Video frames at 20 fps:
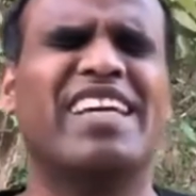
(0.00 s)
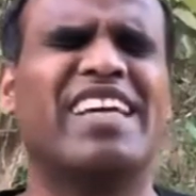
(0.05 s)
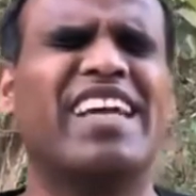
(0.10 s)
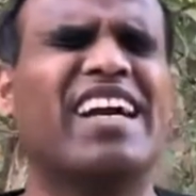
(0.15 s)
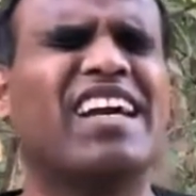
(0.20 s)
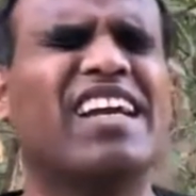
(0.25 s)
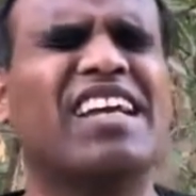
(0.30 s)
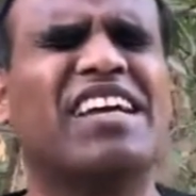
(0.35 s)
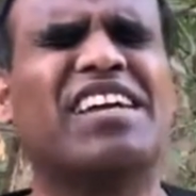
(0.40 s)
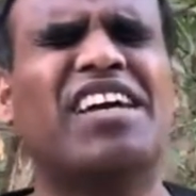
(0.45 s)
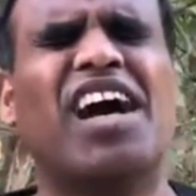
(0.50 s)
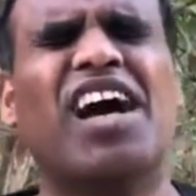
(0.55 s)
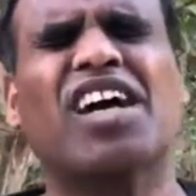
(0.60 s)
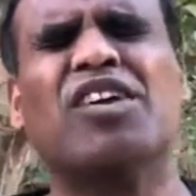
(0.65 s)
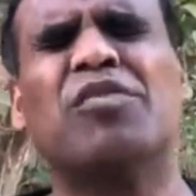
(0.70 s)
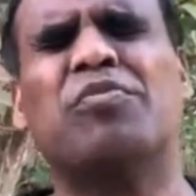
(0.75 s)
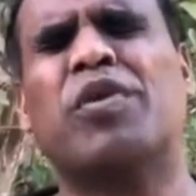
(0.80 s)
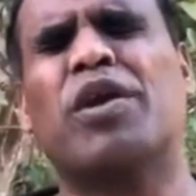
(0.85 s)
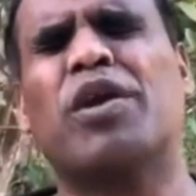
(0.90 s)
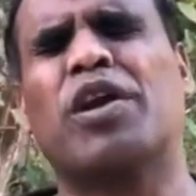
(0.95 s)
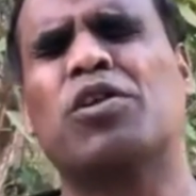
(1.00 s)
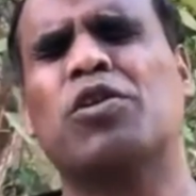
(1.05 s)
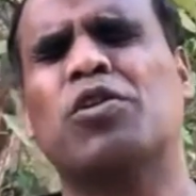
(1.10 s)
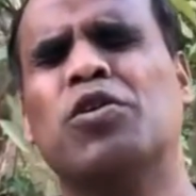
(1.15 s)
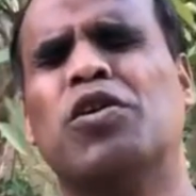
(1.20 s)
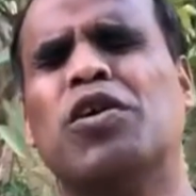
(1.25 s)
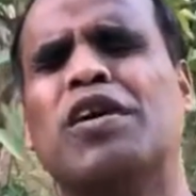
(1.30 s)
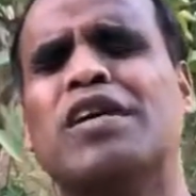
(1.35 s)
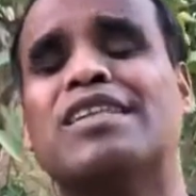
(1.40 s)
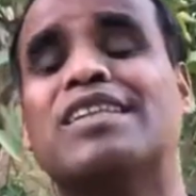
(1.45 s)
எங்களுக்காக
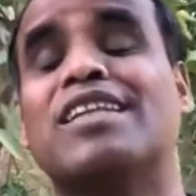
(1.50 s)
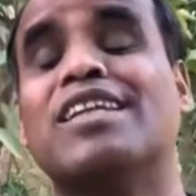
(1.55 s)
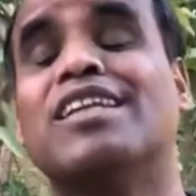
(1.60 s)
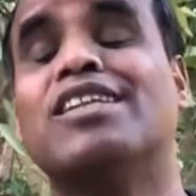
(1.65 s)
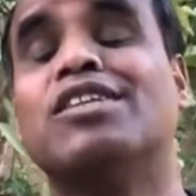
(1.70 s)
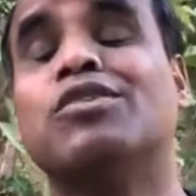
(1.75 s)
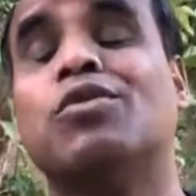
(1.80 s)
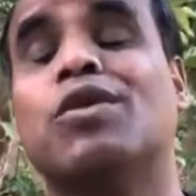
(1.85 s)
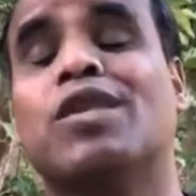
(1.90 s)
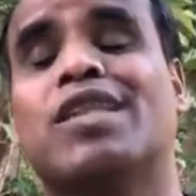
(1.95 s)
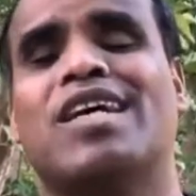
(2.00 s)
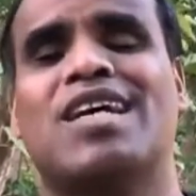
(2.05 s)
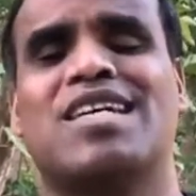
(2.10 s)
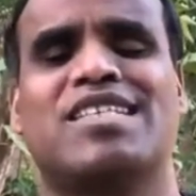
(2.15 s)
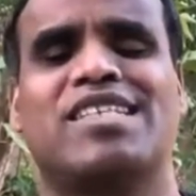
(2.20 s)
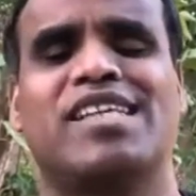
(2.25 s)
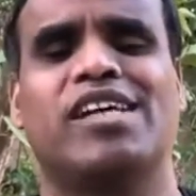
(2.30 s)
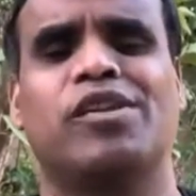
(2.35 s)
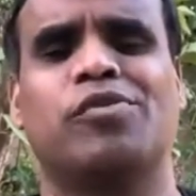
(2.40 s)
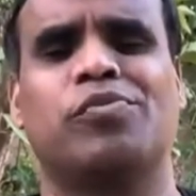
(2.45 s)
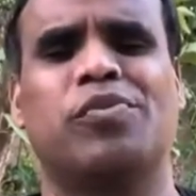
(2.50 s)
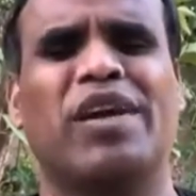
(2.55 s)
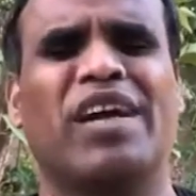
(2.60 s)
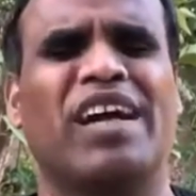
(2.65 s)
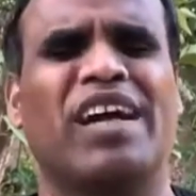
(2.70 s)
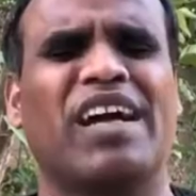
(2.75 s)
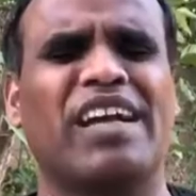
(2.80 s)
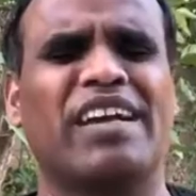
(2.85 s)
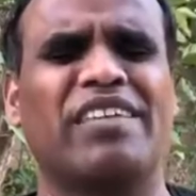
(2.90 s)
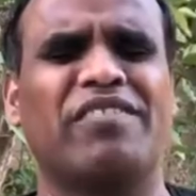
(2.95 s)
பரலோகத்திலிருந்து ஒத்தாசை அனுப்பி
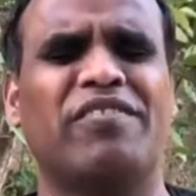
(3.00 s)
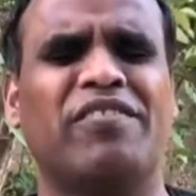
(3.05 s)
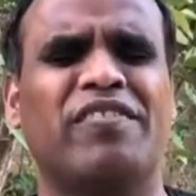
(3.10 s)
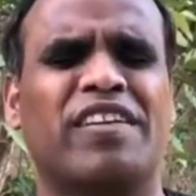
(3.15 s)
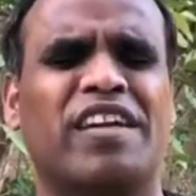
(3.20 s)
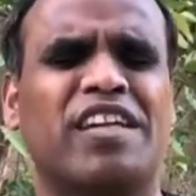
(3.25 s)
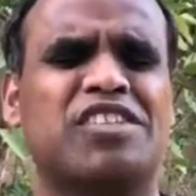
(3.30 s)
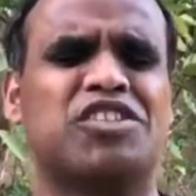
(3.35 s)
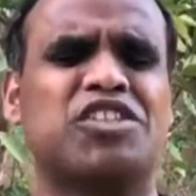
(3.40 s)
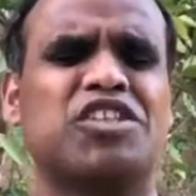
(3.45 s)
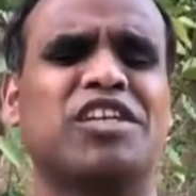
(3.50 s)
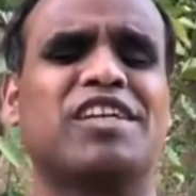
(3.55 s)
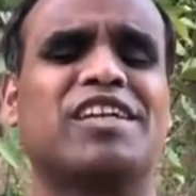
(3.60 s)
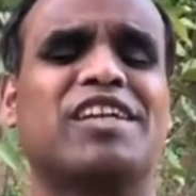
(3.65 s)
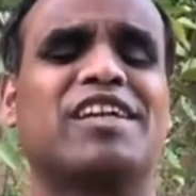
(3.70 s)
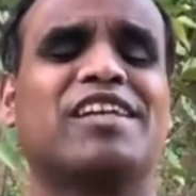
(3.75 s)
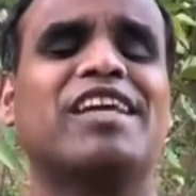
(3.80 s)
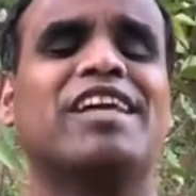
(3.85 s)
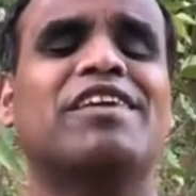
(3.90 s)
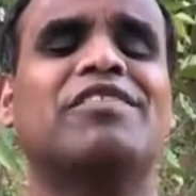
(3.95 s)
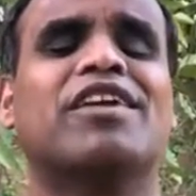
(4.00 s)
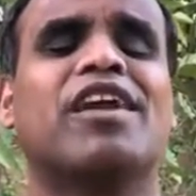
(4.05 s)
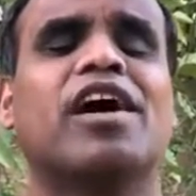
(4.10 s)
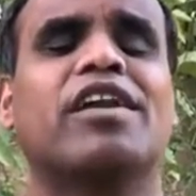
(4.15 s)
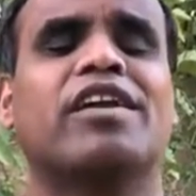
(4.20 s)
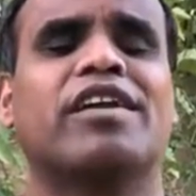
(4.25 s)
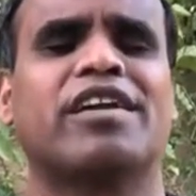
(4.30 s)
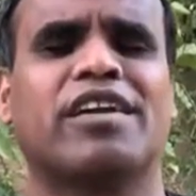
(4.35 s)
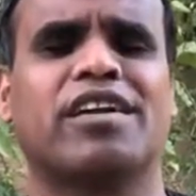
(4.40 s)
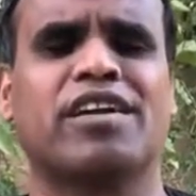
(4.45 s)
எங்களை ரட்சிக்கிற
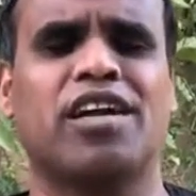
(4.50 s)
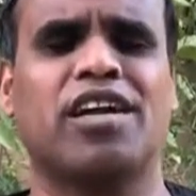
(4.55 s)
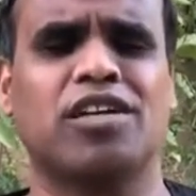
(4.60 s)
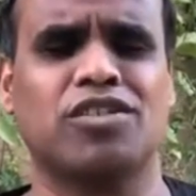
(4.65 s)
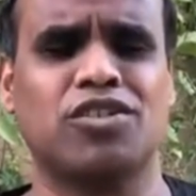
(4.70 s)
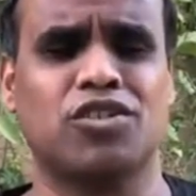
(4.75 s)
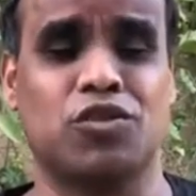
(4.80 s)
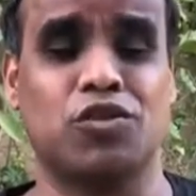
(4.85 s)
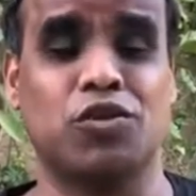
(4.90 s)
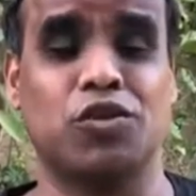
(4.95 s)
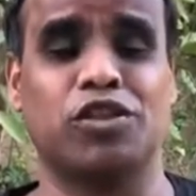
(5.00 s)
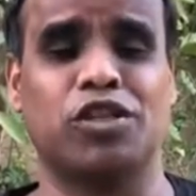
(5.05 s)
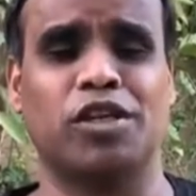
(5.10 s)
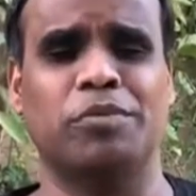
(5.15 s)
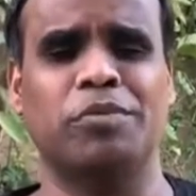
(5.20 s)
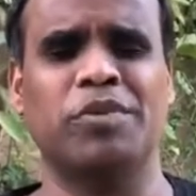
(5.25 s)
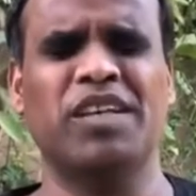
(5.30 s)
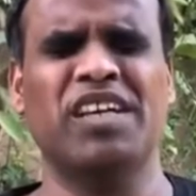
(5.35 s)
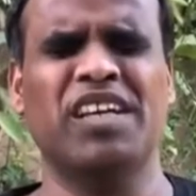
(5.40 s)
தேவனாக இருக்கிறக்காக ஸ்தோத்திரம்